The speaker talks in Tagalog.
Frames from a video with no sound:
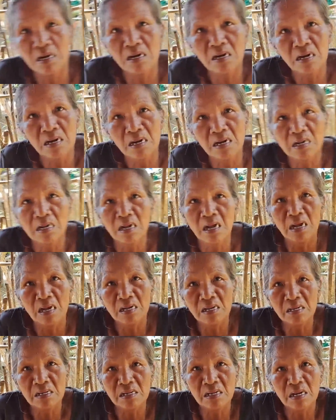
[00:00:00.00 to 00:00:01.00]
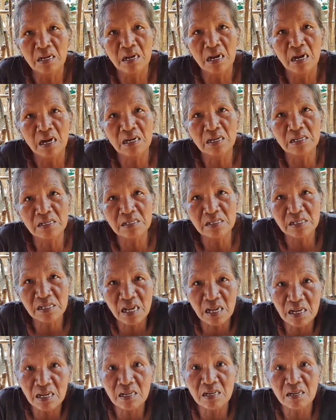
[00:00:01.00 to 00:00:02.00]
si Nikki. Okay lang?
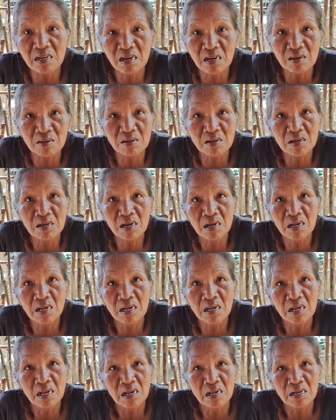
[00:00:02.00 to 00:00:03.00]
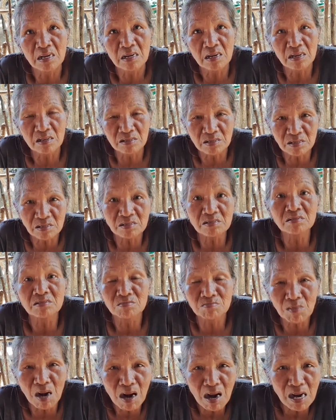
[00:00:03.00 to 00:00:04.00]
Majalibee kami.
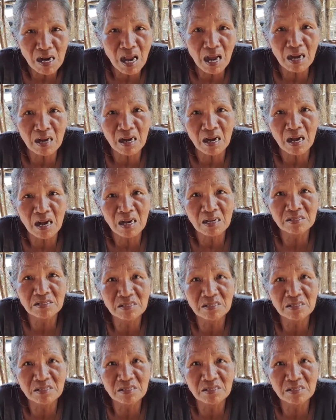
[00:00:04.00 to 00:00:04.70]
Bahala ka.